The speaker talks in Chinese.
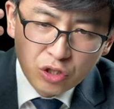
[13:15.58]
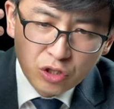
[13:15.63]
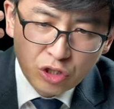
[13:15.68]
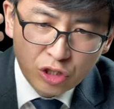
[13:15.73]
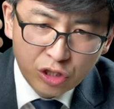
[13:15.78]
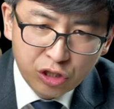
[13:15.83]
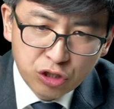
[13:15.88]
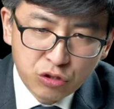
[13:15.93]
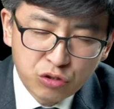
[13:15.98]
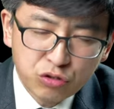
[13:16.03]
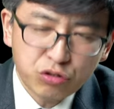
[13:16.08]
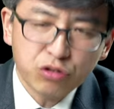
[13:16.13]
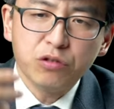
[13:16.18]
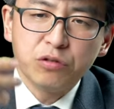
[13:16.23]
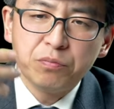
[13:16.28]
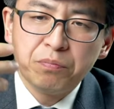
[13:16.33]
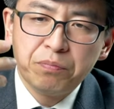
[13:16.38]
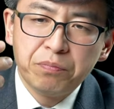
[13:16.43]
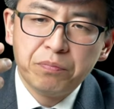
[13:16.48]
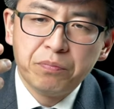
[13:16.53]
持
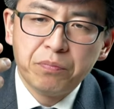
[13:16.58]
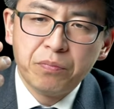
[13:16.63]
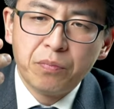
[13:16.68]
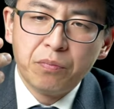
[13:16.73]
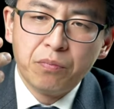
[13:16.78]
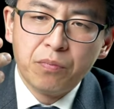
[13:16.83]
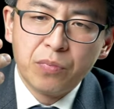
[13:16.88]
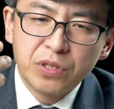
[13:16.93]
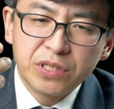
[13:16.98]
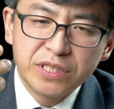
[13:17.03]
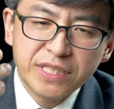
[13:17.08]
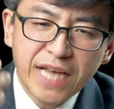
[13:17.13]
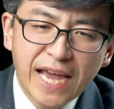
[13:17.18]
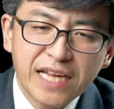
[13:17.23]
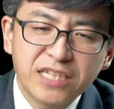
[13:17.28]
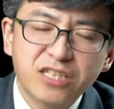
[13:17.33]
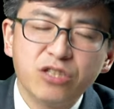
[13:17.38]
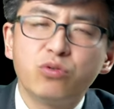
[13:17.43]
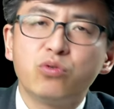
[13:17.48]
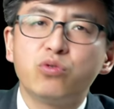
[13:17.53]
续
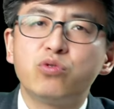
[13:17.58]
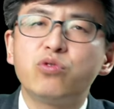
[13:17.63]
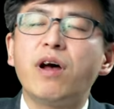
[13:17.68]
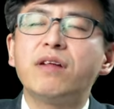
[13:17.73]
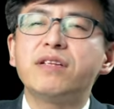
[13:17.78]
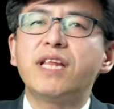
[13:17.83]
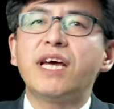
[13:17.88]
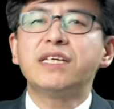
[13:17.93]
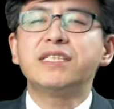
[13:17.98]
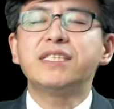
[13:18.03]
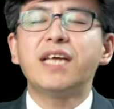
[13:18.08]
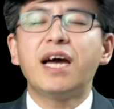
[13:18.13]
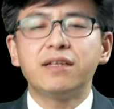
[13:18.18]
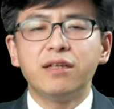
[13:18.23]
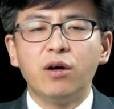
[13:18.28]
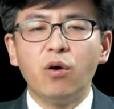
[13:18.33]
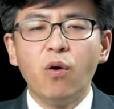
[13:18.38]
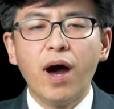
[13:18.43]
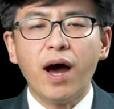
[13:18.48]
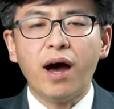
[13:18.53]
在这种状态下
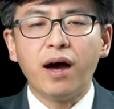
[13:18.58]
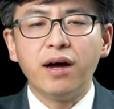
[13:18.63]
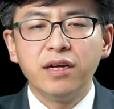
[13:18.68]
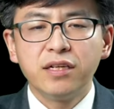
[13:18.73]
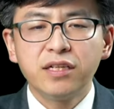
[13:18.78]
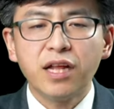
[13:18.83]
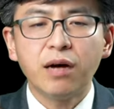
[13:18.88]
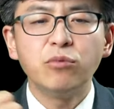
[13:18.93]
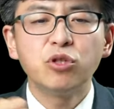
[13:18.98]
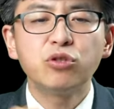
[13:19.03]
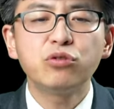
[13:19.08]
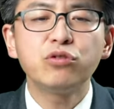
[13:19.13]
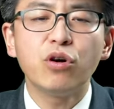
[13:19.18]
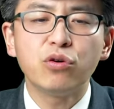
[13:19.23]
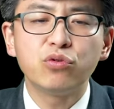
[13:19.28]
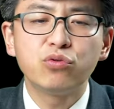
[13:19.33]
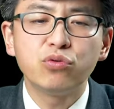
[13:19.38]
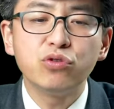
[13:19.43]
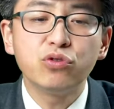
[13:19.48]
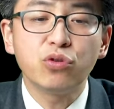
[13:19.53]
的话，他们需
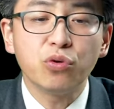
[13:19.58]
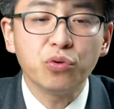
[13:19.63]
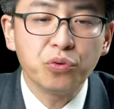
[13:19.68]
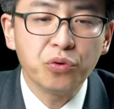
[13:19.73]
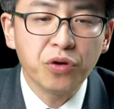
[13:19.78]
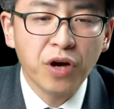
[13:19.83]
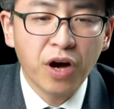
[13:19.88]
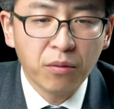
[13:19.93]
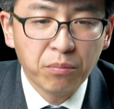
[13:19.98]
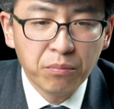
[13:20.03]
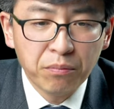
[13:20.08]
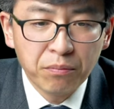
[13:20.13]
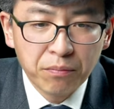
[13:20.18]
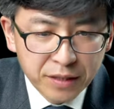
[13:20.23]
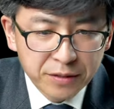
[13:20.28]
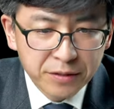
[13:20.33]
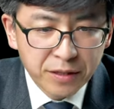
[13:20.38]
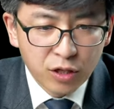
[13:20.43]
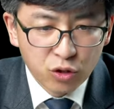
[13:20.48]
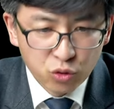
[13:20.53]
要遵守约哈。
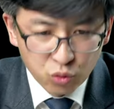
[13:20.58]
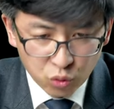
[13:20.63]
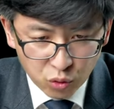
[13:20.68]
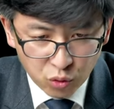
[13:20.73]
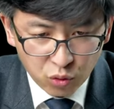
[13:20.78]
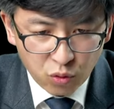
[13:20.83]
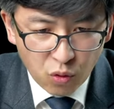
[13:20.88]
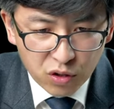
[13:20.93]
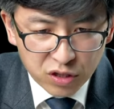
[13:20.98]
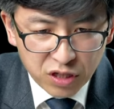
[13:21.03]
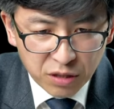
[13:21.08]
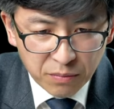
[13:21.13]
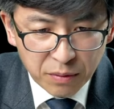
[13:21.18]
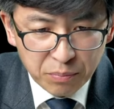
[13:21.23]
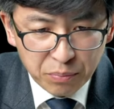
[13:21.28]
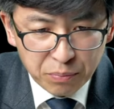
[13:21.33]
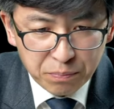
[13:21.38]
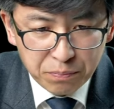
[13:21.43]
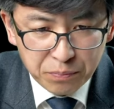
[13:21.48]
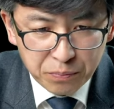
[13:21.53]
如果他们
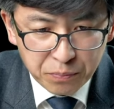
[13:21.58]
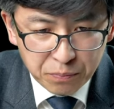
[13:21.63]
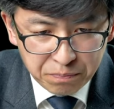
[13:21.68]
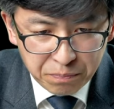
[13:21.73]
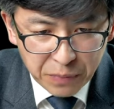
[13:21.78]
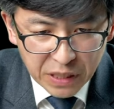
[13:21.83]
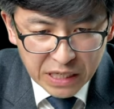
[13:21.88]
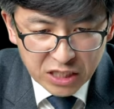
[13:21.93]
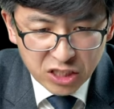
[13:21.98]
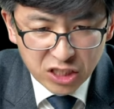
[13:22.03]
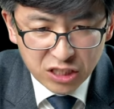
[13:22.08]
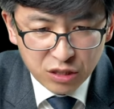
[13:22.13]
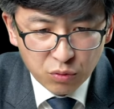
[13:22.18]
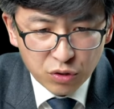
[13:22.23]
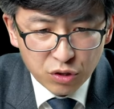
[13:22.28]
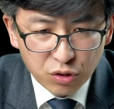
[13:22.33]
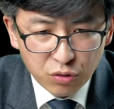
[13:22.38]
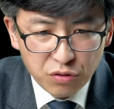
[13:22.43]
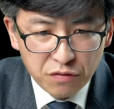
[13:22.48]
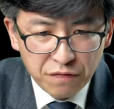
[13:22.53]
离弃
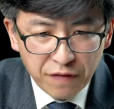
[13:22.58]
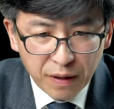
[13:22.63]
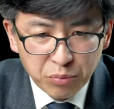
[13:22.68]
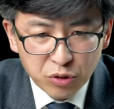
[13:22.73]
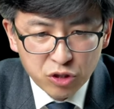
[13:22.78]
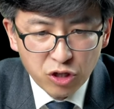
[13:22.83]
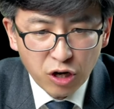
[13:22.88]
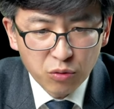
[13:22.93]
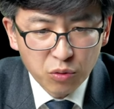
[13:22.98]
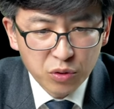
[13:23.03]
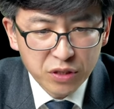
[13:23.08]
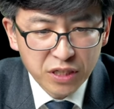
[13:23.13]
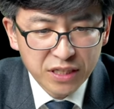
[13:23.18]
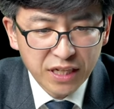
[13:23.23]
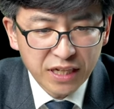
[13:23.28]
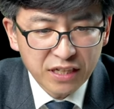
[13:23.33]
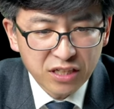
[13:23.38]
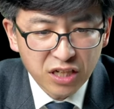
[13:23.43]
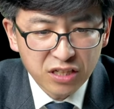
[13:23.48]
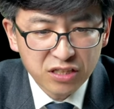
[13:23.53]
我的律法，不照我的
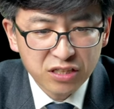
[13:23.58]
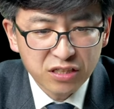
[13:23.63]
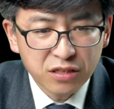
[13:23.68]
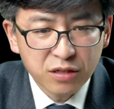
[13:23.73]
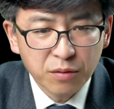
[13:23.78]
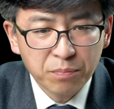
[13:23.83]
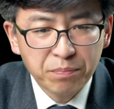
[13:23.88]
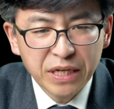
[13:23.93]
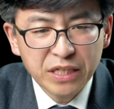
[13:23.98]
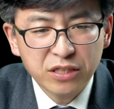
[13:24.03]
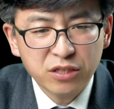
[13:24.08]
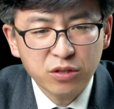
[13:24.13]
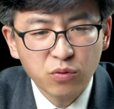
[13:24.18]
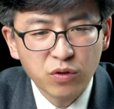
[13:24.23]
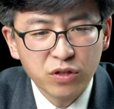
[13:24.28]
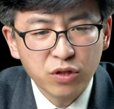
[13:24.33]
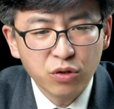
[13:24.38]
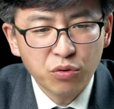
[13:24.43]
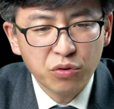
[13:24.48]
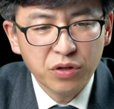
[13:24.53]
典章行的，背弃
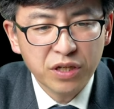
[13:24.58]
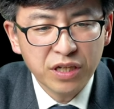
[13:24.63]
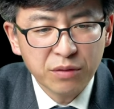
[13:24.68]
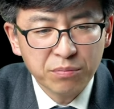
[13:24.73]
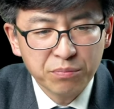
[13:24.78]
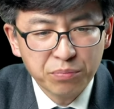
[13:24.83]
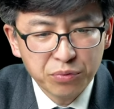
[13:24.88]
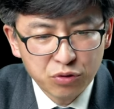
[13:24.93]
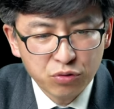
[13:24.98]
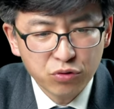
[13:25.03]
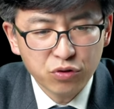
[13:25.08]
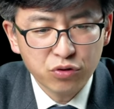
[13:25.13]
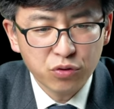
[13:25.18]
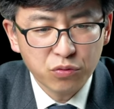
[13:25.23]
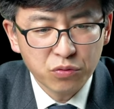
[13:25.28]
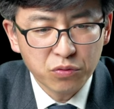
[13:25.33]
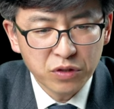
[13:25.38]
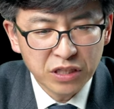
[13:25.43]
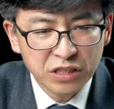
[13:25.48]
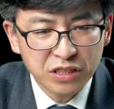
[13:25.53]
我的律例，不遵
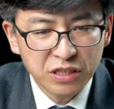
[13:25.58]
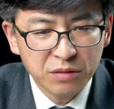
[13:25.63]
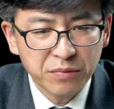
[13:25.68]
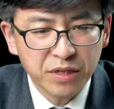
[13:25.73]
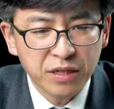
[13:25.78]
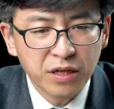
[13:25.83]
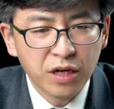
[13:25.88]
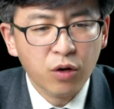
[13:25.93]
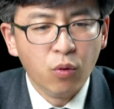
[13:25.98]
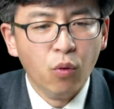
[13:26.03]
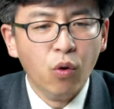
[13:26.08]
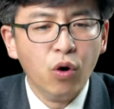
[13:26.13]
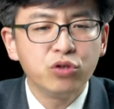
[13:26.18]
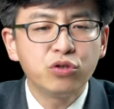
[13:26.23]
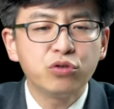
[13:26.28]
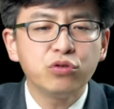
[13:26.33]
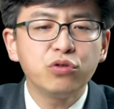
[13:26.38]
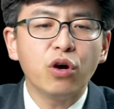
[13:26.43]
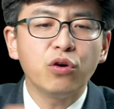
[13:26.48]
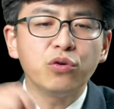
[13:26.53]
守我的诫命，我
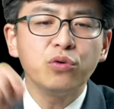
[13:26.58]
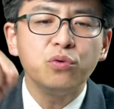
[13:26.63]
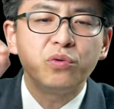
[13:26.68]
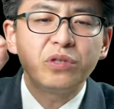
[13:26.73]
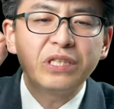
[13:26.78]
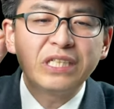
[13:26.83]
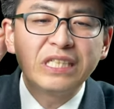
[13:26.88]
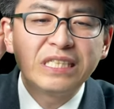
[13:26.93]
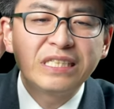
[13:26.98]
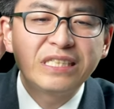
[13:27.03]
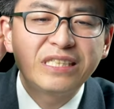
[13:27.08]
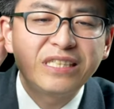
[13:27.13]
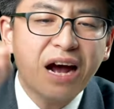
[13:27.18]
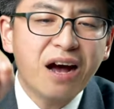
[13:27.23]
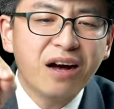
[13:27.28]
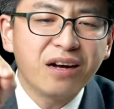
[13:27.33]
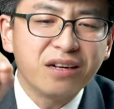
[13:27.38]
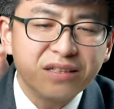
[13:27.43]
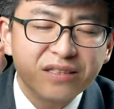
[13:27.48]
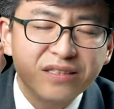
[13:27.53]
就要用
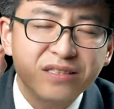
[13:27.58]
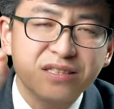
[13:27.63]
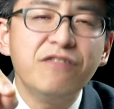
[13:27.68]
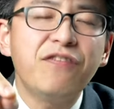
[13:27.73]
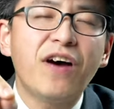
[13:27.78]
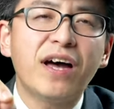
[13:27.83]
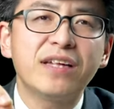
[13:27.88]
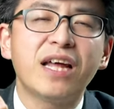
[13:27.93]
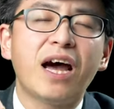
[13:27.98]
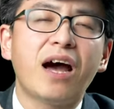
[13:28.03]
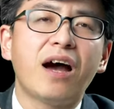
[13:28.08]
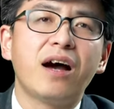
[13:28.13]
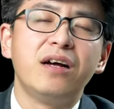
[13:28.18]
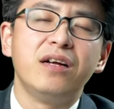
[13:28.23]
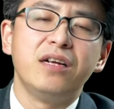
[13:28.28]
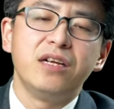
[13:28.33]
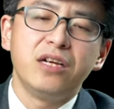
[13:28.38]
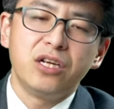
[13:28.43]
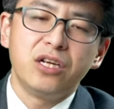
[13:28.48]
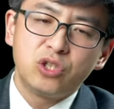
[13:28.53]
杖责罚他。
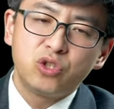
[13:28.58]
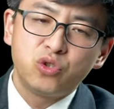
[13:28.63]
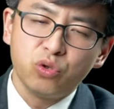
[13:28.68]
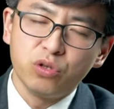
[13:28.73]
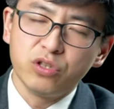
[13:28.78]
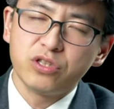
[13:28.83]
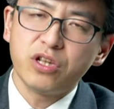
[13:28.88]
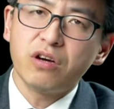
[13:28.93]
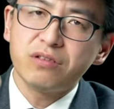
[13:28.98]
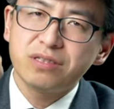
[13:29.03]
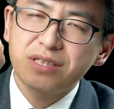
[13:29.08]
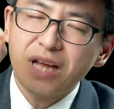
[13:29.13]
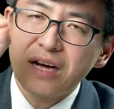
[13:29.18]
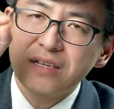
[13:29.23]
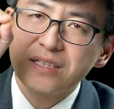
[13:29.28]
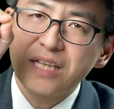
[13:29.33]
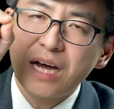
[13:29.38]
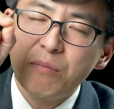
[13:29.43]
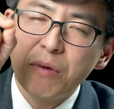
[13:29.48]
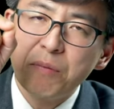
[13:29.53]
说到
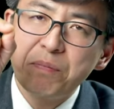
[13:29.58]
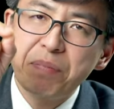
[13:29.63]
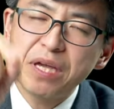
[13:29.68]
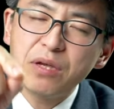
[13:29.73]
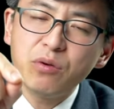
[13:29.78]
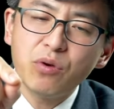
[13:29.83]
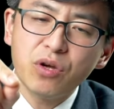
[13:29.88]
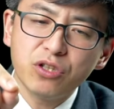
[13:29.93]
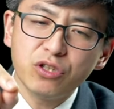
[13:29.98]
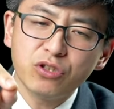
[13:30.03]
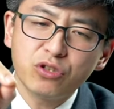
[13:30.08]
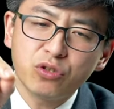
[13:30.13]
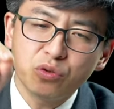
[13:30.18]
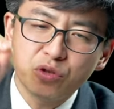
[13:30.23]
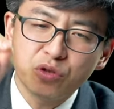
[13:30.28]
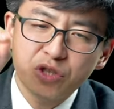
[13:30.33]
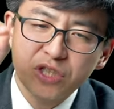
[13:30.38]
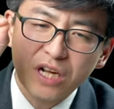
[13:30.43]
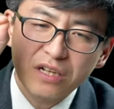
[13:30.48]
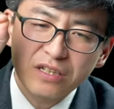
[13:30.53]
当他们被约的时
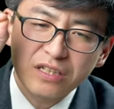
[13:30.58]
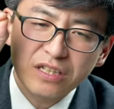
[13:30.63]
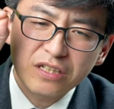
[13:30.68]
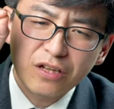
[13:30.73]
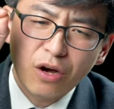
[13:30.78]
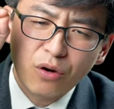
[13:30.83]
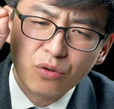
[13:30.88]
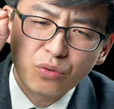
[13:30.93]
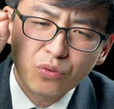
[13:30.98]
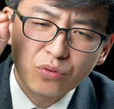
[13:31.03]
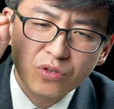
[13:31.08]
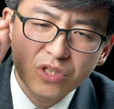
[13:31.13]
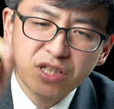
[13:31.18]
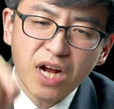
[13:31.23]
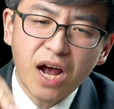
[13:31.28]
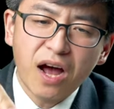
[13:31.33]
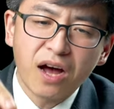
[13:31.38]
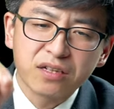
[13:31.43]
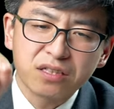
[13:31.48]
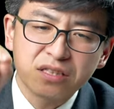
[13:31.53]
候，上帝要用
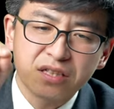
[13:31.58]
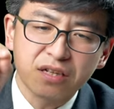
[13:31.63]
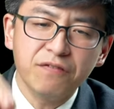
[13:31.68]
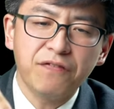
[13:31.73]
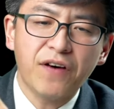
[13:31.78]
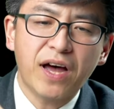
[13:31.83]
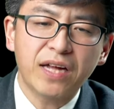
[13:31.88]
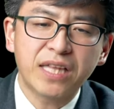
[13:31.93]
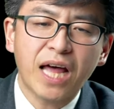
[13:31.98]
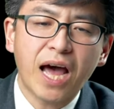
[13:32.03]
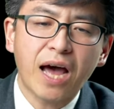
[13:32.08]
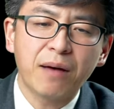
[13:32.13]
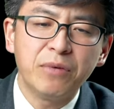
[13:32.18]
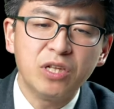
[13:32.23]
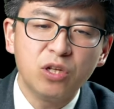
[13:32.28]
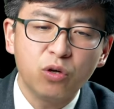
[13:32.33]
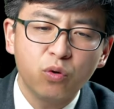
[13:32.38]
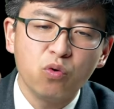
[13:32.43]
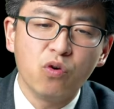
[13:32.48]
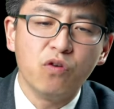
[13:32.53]
杖责罚他们
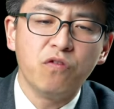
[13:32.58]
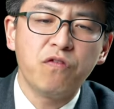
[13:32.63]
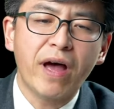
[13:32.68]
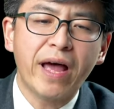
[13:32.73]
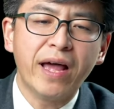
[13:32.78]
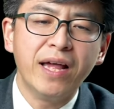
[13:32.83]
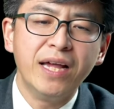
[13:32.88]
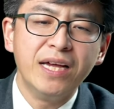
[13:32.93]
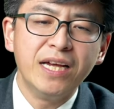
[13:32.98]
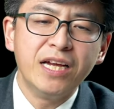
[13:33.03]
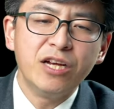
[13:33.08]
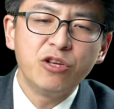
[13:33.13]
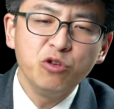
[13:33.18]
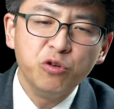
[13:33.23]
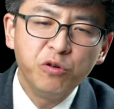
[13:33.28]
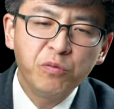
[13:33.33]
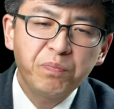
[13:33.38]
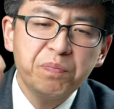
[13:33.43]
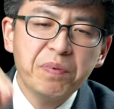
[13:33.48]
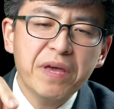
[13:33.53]
的过犯，
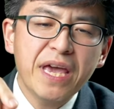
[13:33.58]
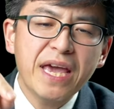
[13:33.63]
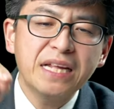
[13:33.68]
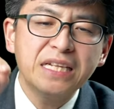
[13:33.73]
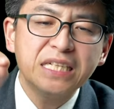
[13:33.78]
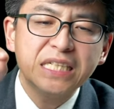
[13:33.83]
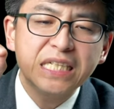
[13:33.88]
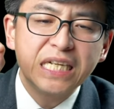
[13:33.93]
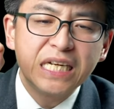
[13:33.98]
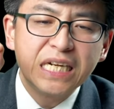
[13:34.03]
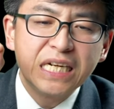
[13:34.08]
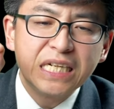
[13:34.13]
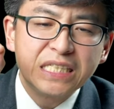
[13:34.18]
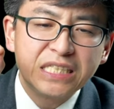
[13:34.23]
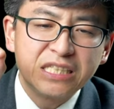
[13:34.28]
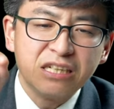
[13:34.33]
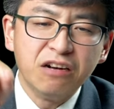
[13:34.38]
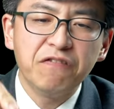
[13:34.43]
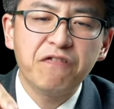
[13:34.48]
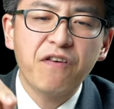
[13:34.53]
用鞭
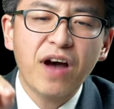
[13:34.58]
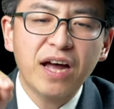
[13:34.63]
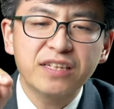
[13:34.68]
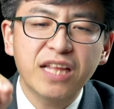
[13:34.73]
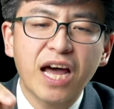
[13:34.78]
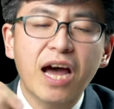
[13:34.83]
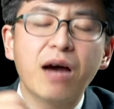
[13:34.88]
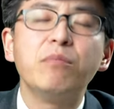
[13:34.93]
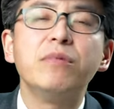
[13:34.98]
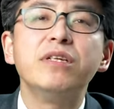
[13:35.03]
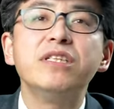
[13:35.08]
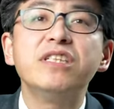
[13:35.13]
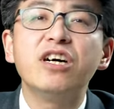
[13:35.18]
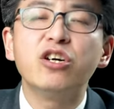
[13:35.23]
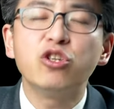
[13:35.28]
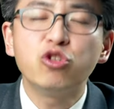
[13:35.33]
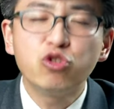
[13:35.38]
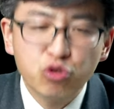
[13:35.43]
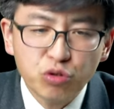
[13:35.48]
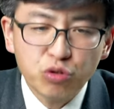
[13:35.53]
责罚他们
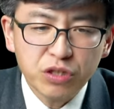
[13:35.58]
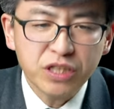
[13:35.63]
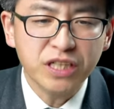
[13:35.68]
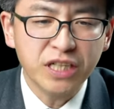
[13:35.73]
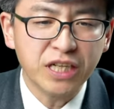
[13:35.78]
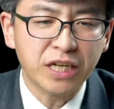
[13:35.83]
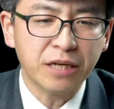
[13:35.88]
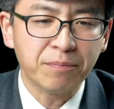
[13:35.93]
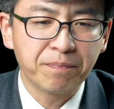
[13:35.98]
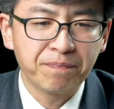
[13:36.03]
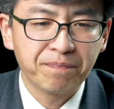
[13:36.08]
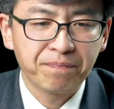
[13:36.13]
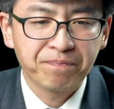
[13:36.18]
的罪孽。